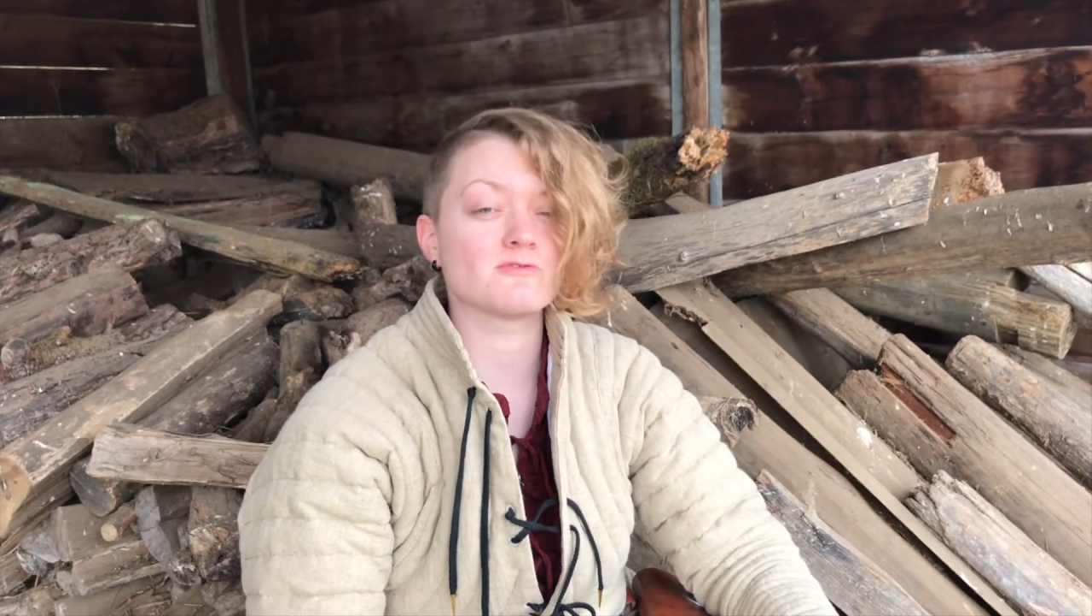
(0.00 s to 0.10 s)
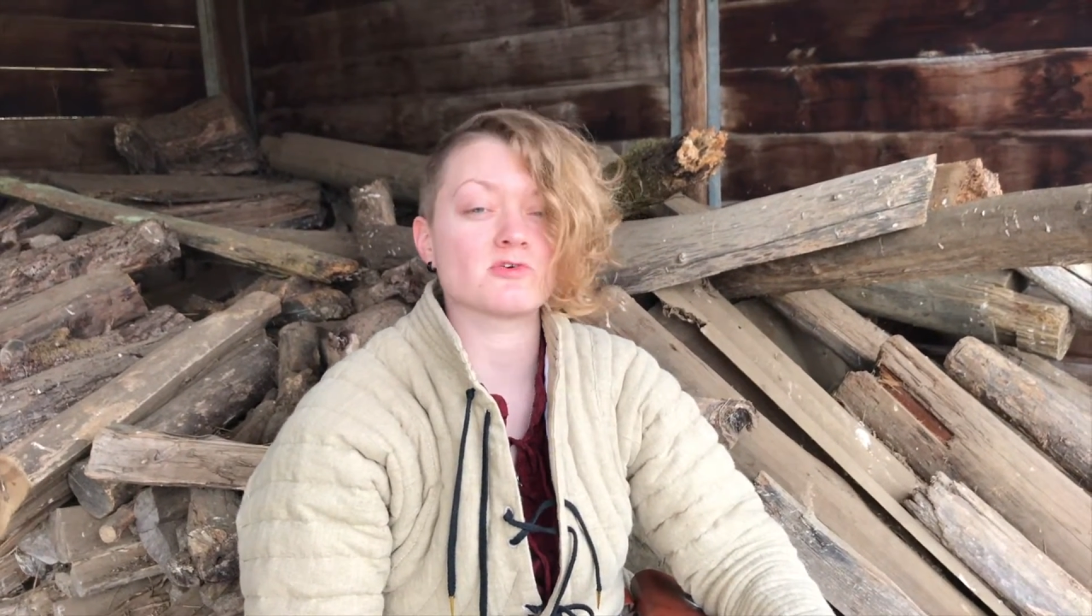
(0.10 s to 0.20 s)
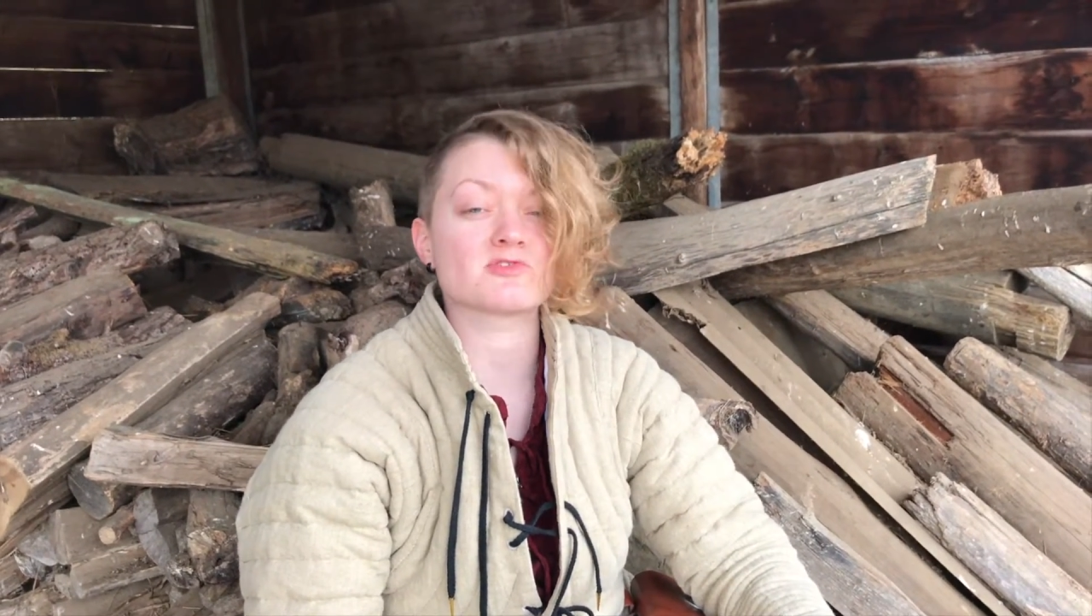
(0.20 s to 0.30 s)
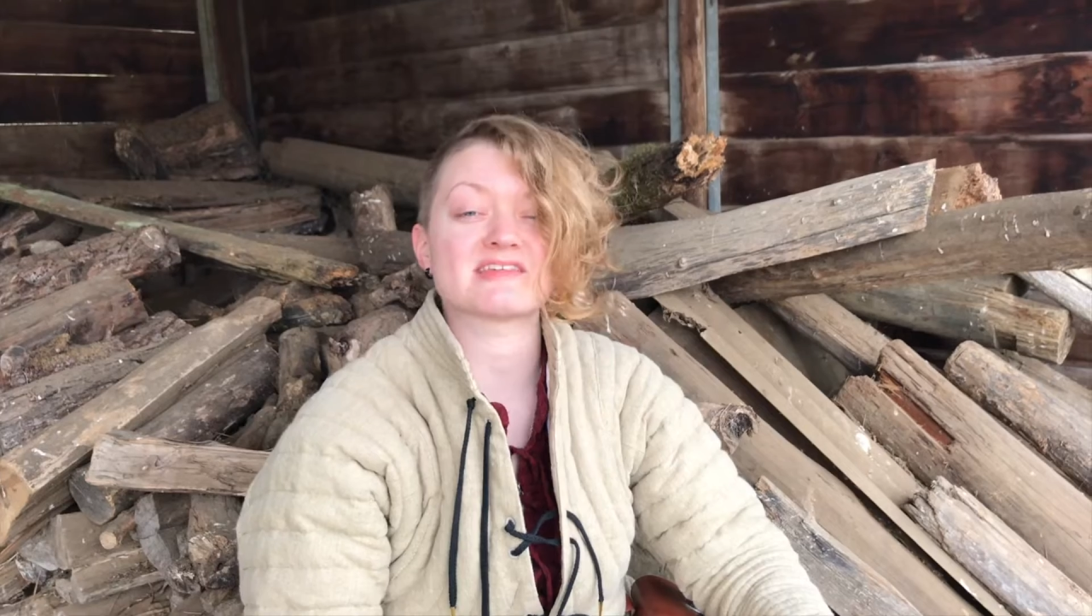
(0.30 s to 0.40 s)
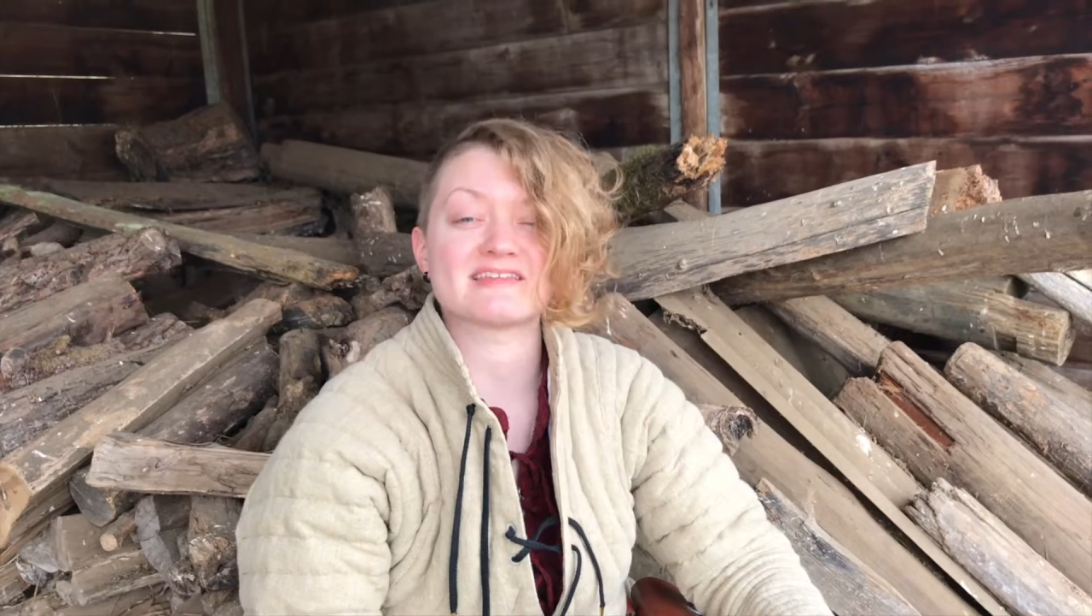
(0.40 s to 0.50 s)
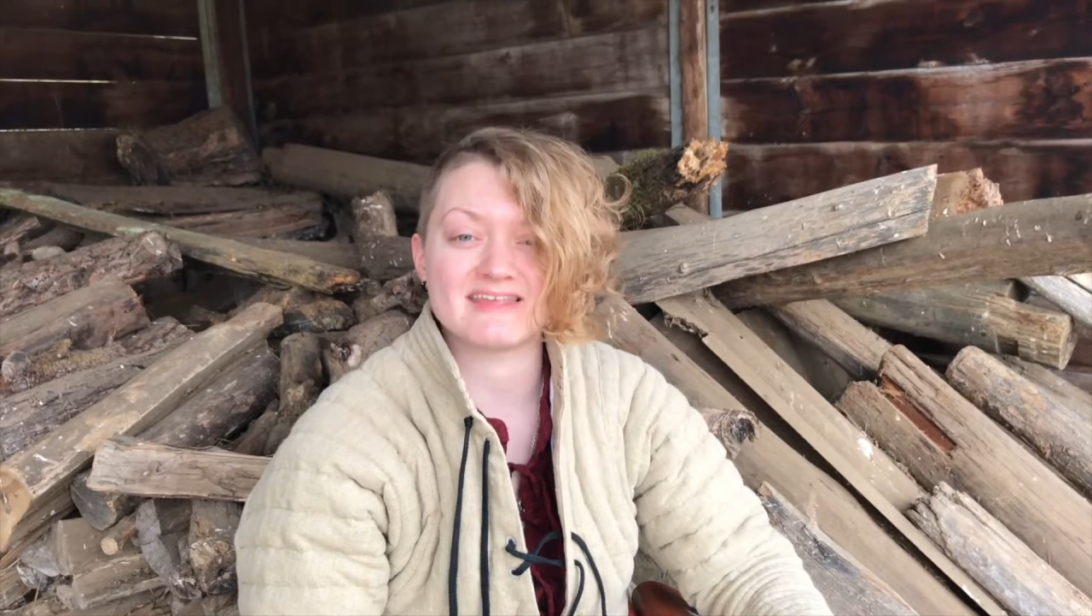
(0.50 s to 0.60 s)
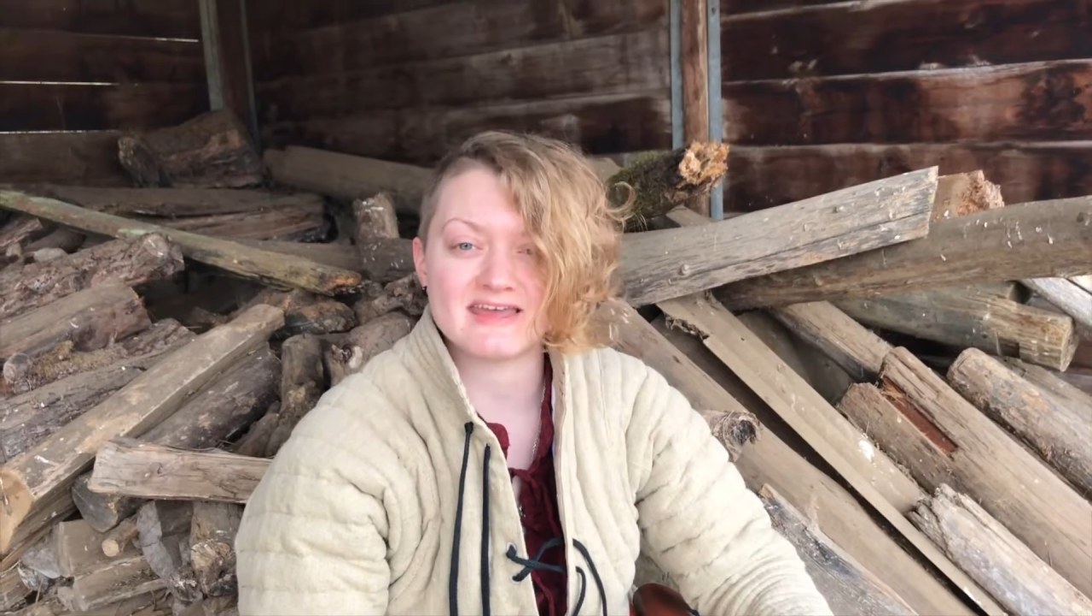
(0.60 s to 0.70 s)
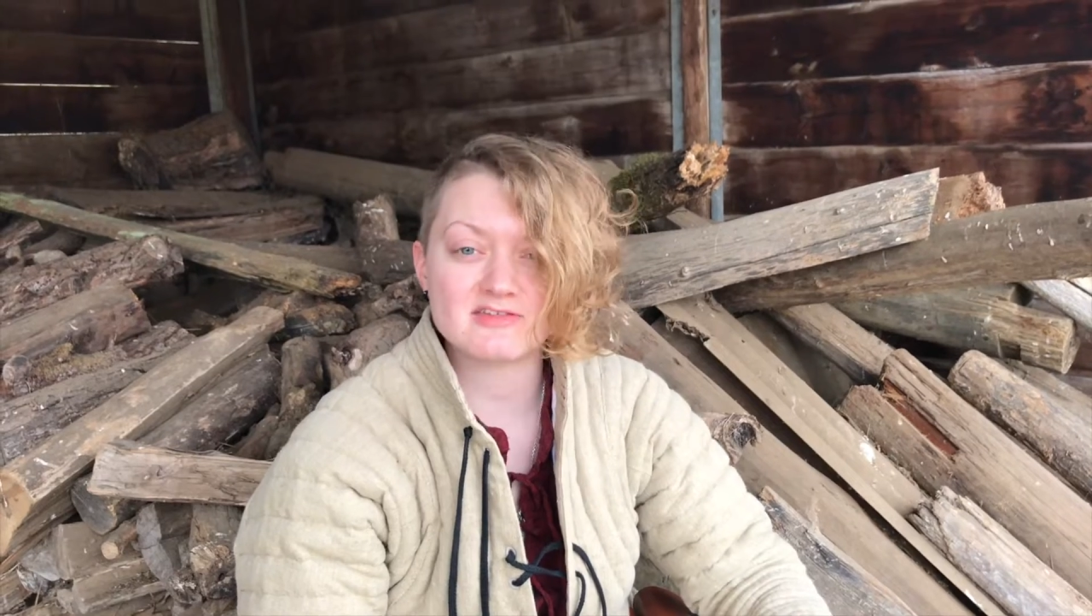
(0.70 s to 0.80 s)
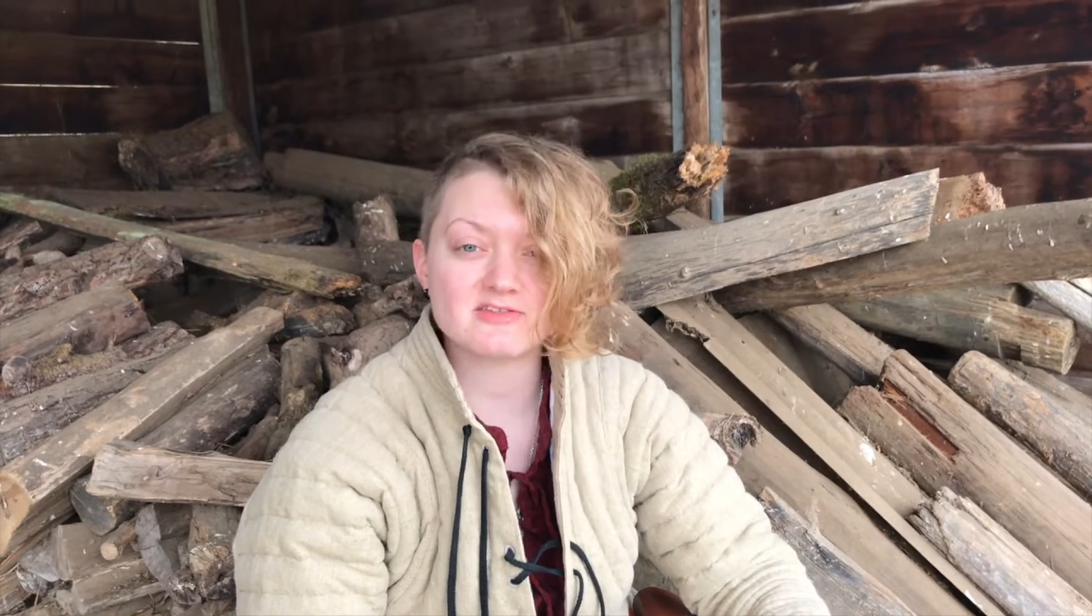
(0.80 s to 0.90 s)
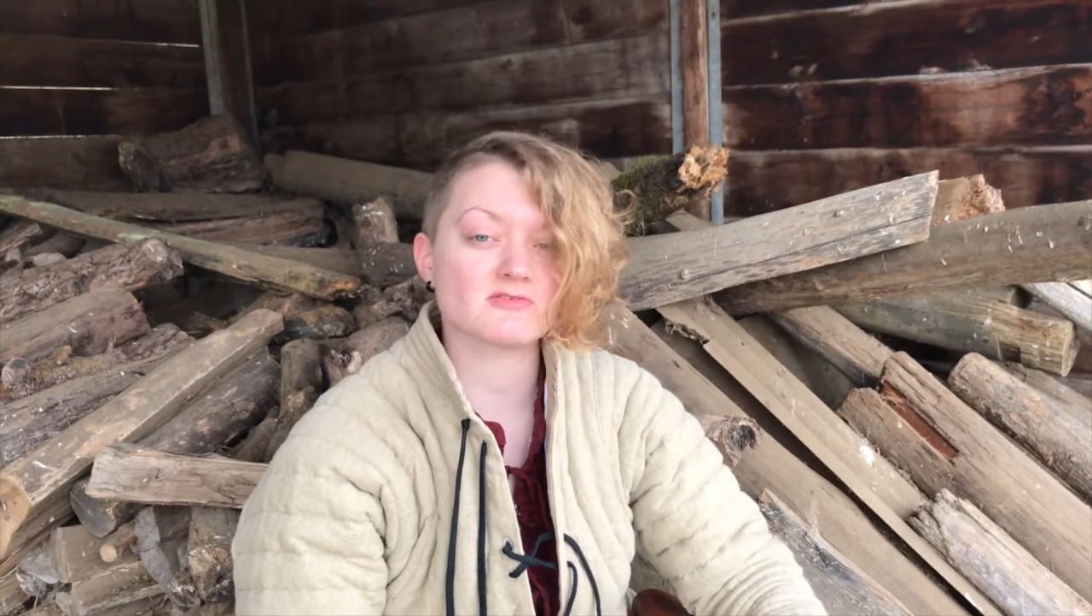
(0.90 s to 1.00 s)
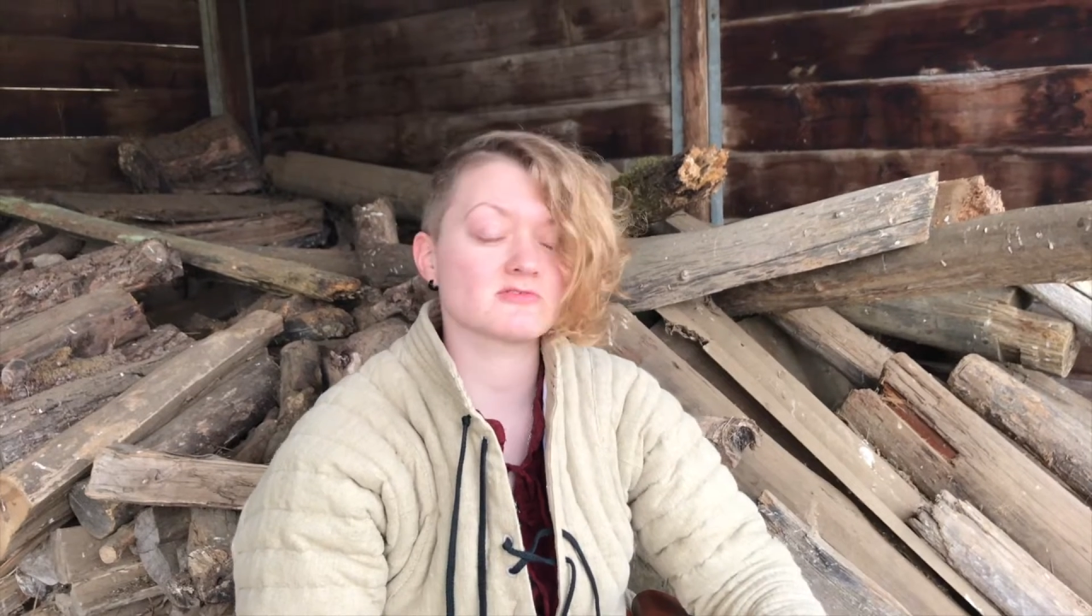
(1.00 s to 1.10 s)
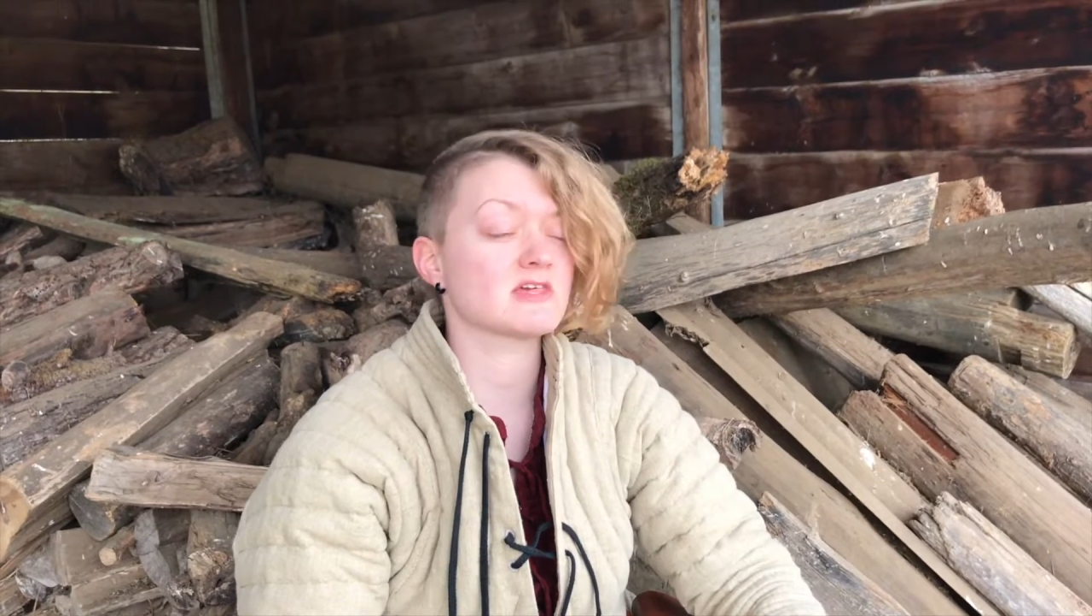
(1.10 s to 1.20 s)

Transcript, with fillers: français dextre,